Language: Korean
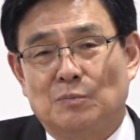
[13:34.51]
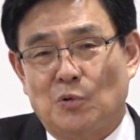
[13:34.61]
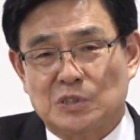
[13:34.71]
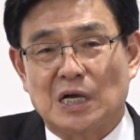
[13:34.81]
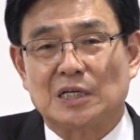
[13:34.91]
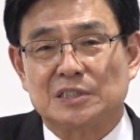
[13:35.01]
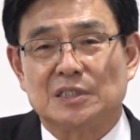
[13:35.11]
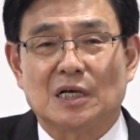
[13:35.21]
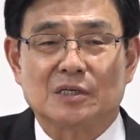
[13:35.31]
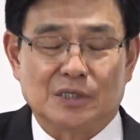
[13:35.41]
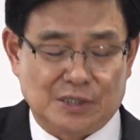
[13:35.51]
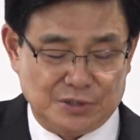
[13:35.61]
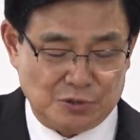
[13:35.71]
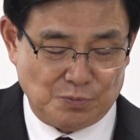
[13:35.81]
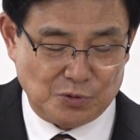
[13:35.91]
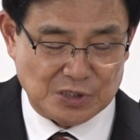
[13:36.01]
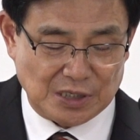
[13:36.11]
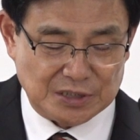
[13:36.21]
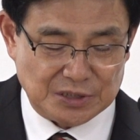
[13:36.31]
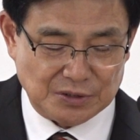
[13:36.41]
보상하신다
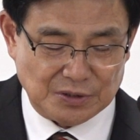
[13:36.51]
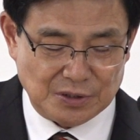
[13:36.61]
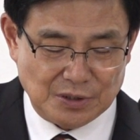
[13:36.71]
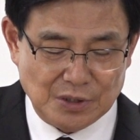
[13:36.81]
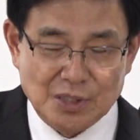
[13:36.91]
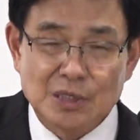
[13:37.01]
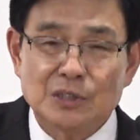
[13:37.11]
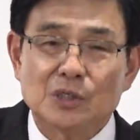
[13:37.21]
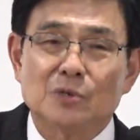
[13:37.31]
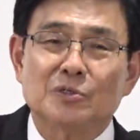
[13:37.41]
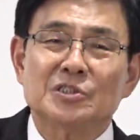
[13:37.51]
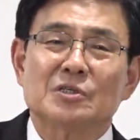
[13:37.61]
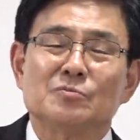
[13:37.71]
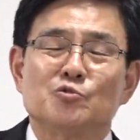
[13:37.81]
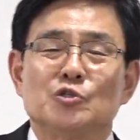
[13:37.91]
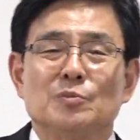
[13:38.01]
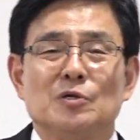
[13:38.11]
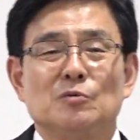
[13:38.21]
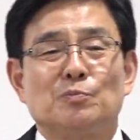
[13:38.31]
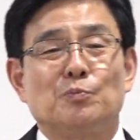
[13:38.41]
보상하시는 거예요. 여러분은 지금
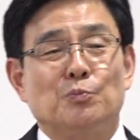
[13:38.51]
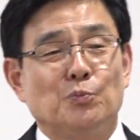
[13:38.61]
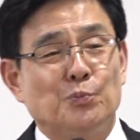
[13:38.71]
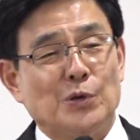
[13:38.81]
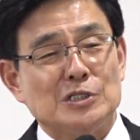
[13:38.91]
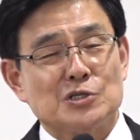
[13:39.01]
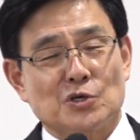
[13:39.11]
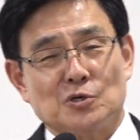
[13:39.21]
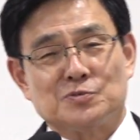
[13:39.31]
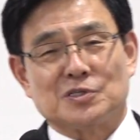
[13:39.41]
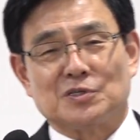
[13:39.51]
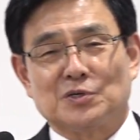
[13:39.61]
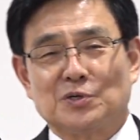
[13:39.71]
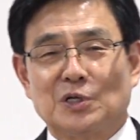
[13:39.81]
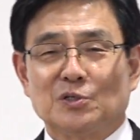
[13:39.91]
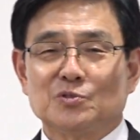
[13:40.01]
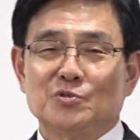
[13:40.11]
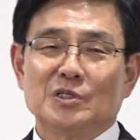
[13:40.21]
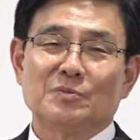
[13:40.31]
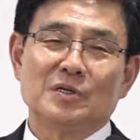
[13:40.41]
주님을 뵌 적이 없잖아요. 그래도
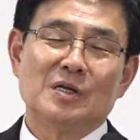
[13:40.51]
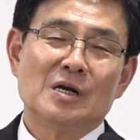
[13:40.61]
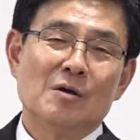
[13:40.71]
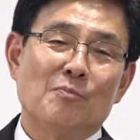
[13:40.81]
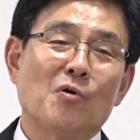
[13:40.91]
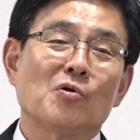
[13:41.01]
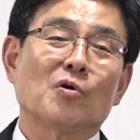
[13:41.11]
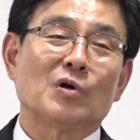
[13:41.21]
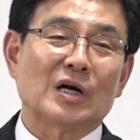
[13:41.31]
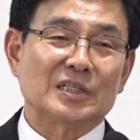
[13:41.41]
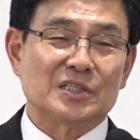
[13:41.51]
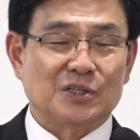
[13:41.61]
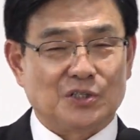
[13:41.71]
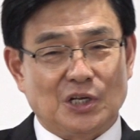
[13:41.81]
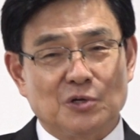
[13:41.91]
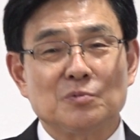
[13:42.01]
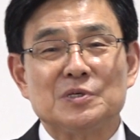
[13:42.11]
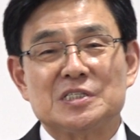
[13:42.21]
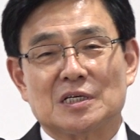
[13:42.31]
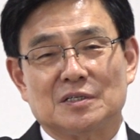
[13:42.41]
주님을 본 것과 같이 그대로
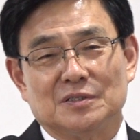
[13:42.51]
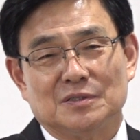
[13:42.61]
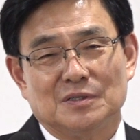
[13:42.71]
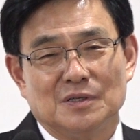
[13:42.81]
믿잖아요.